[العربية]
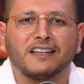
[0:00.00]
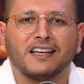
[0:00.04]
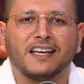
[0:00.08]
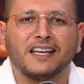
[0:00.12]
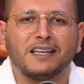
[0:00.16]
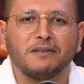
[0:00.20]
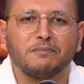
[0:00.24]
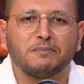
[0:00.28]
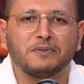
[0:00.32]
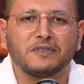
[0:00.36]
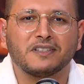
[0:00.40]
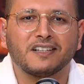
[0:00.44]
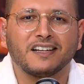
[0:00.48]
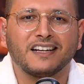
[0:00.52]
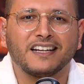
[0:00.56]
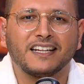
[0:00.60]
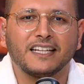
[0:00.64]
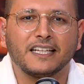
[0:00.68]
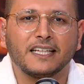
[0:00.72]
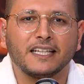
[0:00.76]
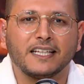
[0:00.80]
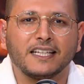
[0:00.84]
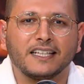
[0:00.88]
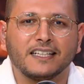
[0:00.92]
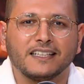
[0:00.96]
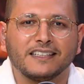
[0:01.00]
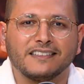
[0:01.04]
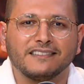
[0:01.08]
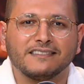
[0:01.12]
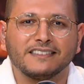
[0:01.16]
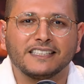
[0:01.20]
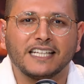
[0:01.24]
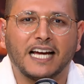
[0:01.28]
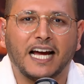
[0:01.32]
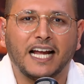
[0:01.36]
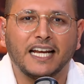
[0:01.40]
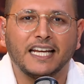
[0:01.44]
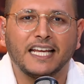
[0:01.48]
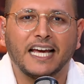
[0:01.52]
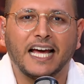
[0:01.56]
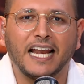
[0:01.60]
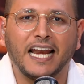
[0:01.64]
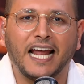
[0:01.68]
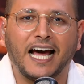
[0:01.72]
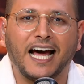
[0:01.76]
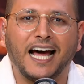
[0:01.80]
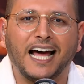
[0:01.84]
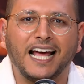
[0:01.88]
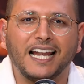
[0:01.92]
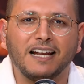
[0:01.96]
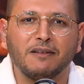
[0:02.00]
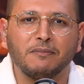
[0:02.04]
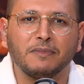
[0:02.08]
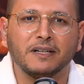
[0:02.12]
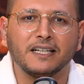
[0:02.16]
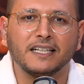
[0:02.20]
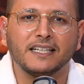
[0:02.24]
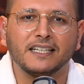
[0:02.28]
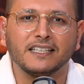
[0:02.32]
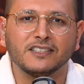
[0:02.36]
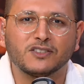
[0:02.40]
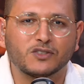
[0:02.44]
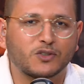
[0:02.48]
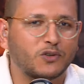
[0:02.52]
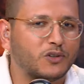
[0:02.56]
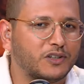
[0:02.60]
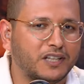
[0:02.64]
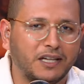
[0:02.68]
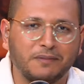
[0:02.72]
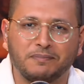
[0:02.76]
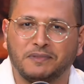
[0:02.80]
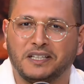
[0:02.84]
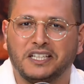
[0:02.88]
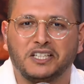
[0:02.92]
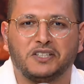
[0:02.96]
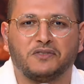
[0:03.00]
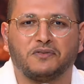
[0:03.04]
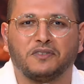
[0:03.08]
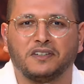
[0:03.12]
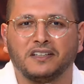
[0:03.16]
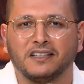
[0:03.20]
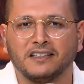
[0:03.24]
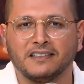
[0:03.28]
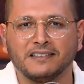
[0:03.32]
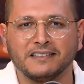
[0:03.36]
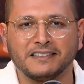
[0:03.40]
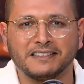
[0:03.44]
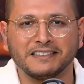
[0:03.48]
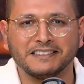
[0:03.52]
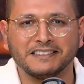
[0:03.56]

ذا ايبس اللي يعني هالعالم اللي الناس كل تحب تعيش فيه